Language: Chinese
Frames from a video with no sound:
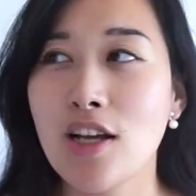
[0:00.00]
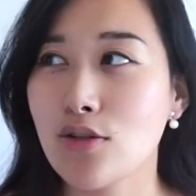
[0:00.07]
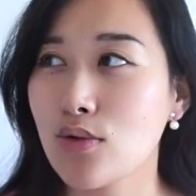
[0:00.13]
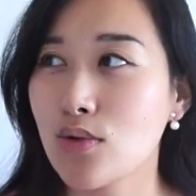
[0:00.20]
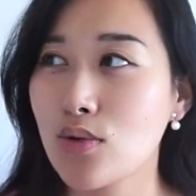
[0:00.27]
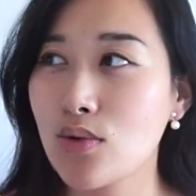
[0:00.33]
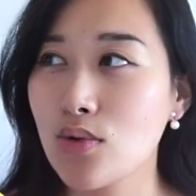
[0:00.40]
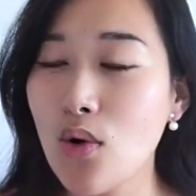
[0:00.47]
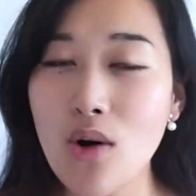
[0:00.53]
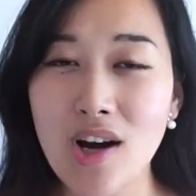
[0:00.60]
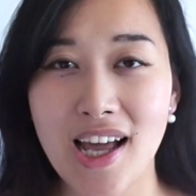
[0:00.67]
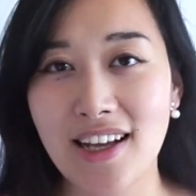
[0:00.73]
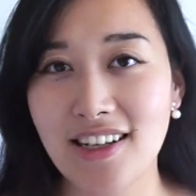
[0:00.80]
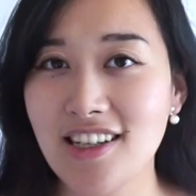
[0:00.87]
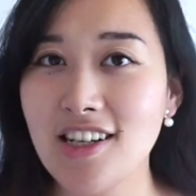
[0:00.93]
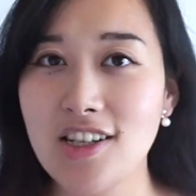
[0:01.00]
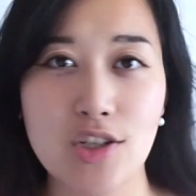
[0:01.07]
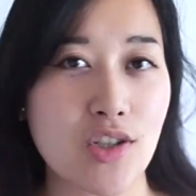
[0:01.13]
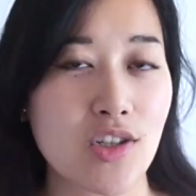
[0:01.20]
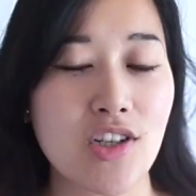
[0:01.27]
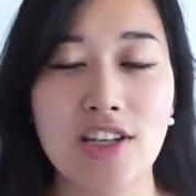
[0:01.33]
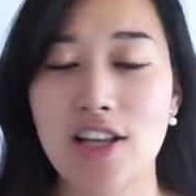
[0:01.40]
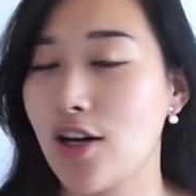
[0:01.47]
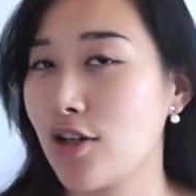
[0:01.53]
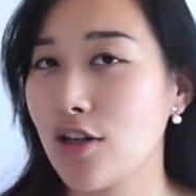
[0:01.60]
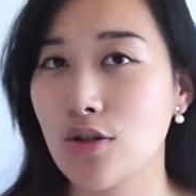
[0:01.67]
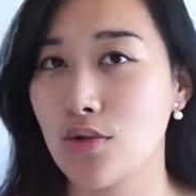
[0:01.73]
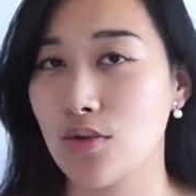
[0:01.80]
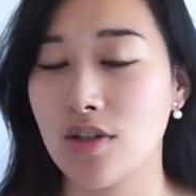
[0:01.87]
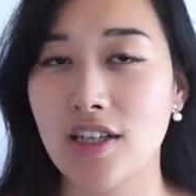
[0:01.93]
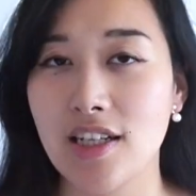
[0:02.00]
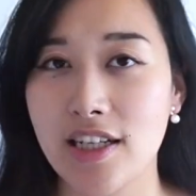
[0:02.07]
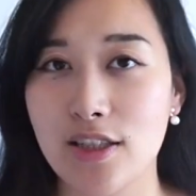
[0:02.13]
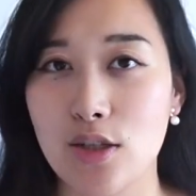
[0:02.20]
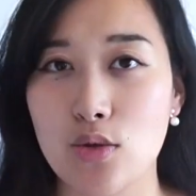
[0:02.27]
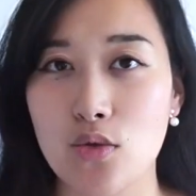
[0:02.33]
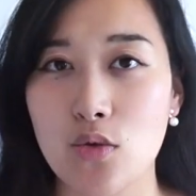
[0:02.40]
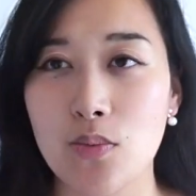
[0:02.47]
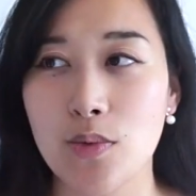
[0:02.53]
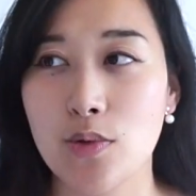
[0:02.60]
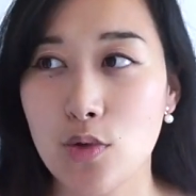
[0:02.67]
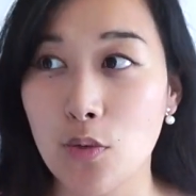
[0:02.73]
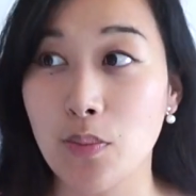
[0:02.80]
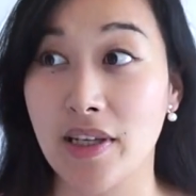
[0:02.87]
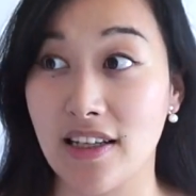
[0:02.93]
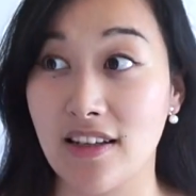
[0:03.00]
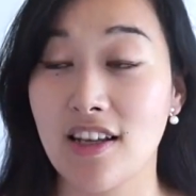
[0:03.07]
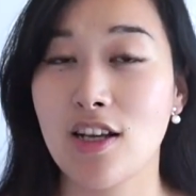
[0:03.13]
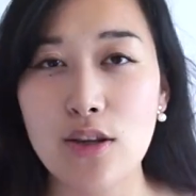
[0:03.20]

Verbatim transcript: 就多看各式各样、各种各类的作作品。